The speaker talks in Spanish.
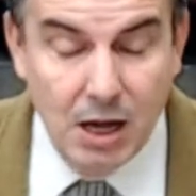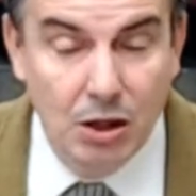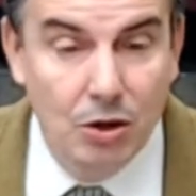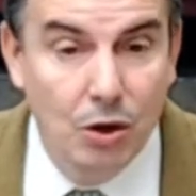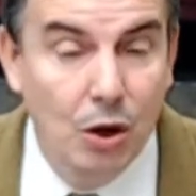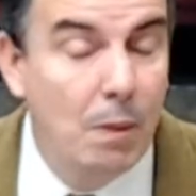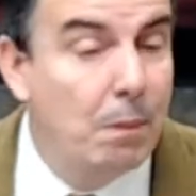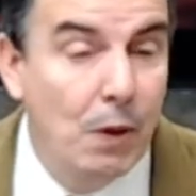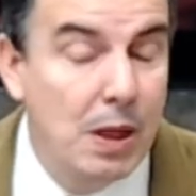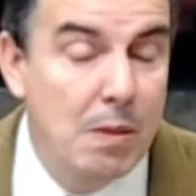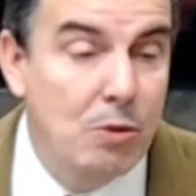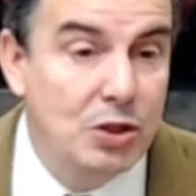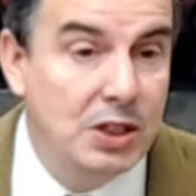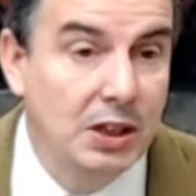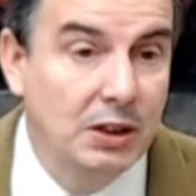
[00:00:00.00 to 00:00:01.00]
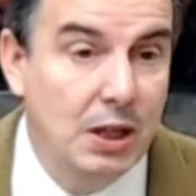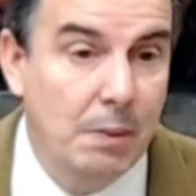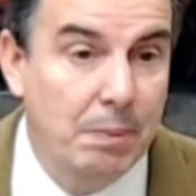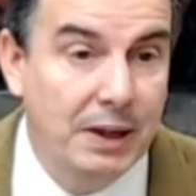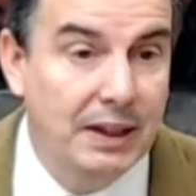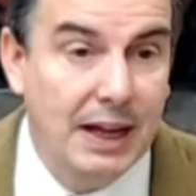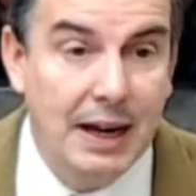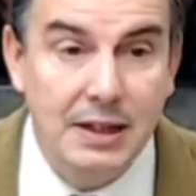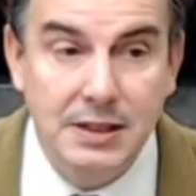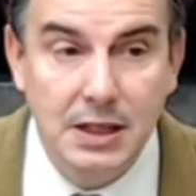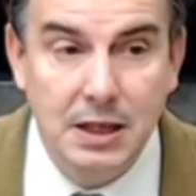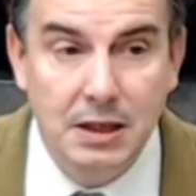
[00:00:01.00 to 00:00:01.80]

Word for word: lo podemos interpretar así.